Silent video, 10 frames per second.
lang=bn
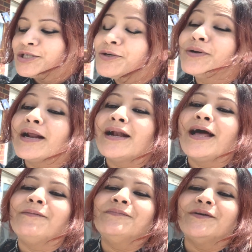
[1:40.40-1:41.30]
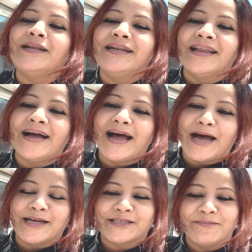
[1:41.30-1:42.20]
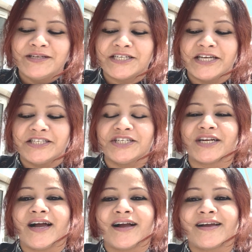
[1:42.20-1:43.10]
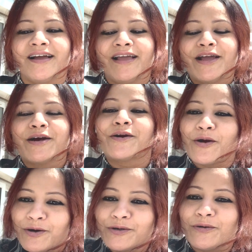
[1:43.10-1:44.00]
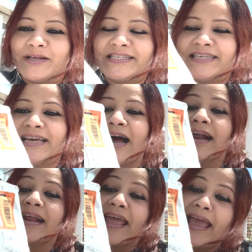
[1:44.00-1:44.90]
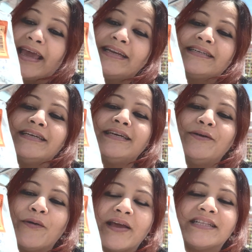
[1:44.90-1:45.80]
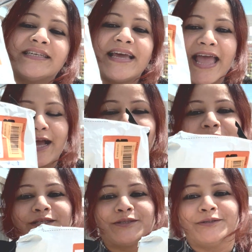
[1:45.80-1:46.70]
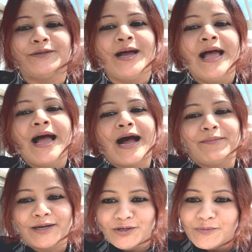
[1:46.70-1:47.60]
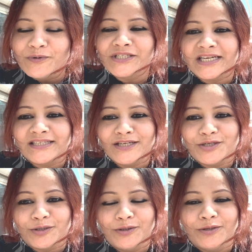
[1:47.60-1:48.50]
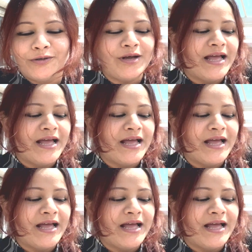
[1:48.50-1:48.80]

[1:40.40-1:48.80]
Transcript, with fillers: শুক্র আলহামদুলিল্লাহ আজ আমি সেচি শাক গ্রহণ করেছি আর এইটি হয়েছে একমাত্র আমার নুপুর চাচির জন্য